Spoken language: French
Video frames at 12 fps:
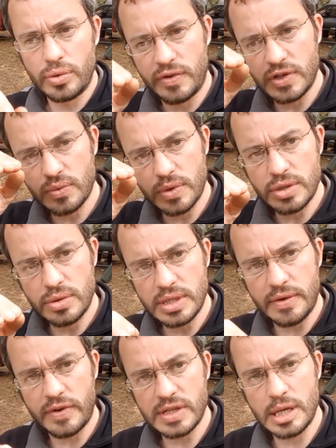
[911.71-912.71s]
de façon à ce que
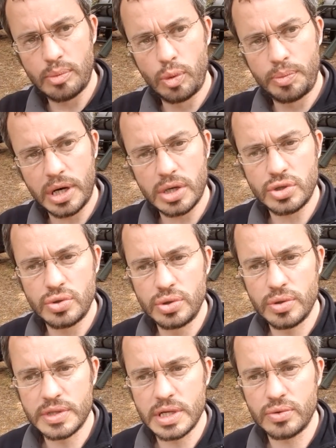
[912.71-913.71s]
ça fasse un peu parachute
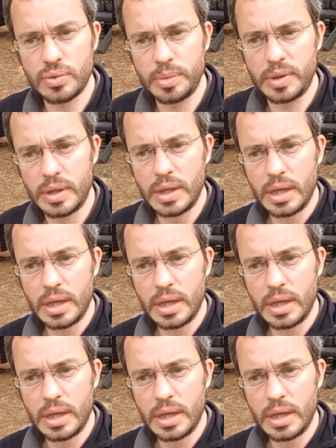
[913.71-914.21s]
quand ça tombe.